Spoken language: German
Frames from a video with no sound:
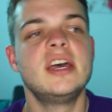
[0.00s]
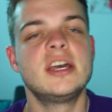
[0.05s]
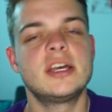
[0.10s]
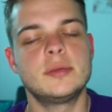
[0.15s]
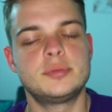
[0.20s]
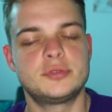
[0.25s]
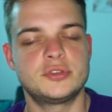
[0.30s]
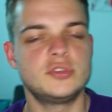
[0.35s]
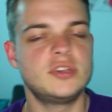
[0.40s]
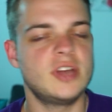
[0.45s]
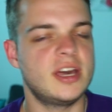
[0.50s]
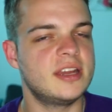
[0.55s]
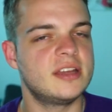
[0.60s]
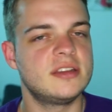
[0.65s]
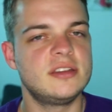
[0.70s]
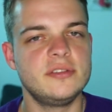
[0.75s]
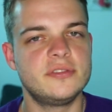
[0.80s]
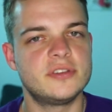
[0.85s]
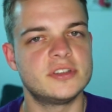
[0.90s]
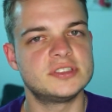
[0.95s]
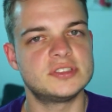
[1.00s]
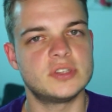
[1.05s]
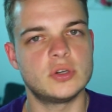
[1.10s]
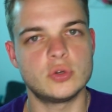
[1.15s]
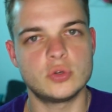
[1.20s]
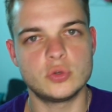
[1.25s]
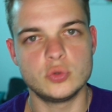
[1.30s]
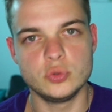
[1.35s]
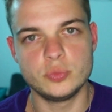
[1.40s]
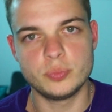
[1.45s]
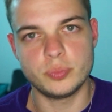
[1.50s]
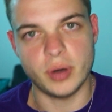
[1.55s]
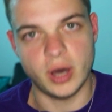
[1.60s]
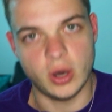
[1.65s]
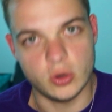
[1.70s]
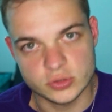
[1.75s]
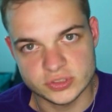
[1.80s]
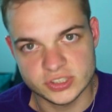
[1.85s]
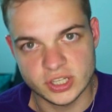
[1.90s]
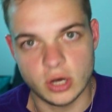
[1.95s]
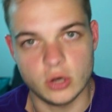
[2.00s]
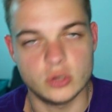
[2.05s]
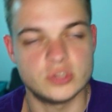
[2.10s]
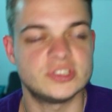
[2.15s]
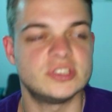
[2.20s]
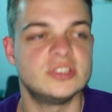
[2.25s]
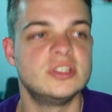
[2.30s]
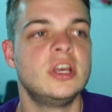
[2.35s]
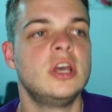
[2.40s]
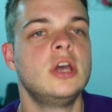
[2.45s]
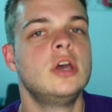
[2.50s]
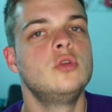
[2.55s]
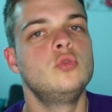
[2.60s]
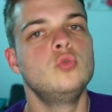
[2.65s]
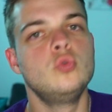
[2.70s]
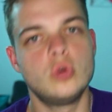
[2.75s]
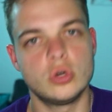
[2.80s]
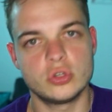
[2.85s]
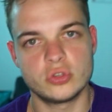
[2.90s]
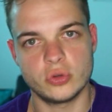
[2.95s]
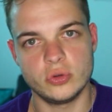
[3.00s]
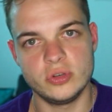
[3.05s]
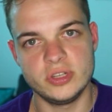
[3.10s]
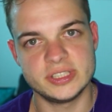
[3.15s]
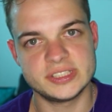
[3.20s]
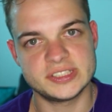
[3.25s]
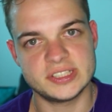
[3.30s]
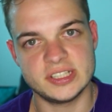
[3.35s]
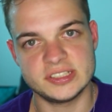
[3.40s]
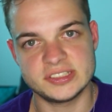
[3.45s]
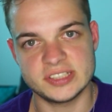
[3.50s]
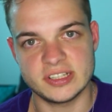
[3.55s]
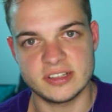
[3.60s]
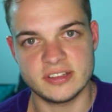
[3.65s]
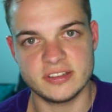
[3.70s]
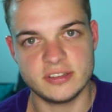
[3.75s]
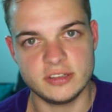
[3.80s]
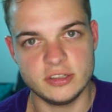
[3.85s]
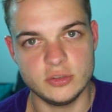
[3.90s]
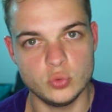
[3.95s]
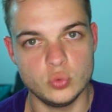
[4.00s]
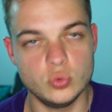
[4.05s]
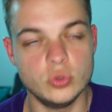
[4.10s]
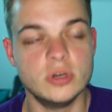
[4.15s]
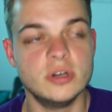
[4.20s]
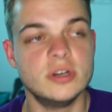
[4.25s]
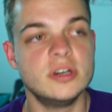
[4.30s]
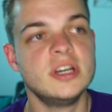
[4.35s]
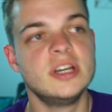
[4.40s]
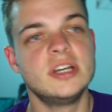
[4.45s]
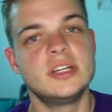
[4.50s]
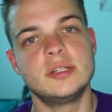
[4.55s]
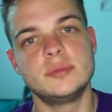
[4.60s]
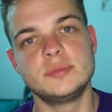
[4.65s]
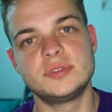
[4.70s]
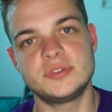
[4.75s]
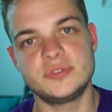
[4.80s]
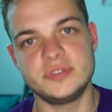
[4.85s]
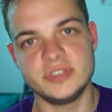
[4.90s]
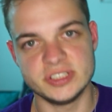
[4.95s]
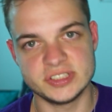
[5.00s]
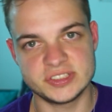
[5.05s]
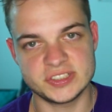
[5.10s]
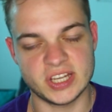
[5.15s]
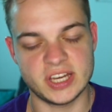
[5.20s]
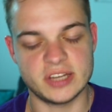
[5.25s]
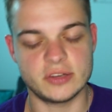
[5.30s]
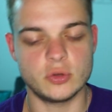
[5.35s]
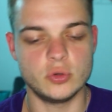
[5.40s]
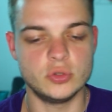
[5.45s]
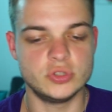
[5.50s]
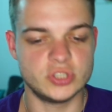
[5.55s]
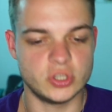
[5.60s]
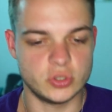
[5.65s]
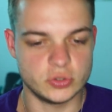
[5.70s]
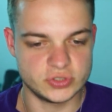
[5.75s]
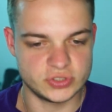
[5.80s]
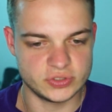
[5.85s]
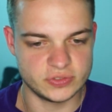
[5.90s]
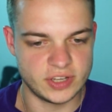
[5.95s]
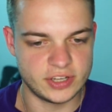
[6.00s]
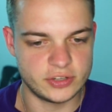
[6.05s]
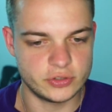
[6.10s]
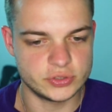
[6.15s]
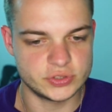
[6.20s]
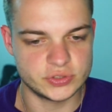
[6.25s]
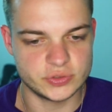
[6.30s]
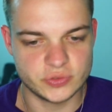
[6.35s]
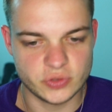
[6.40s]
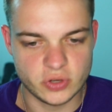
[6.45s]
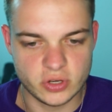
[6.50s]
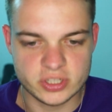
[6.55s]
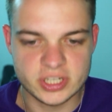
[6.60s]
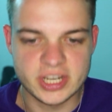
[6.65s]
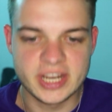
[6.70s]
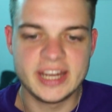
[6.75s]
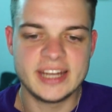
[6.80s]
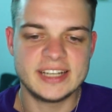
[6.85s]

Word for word: gibst du deiner Defense auch gut Pause außen. Du kontrollierst letztendlich die Uhr, nimmst viel Zeit runter und so weiter und so fort.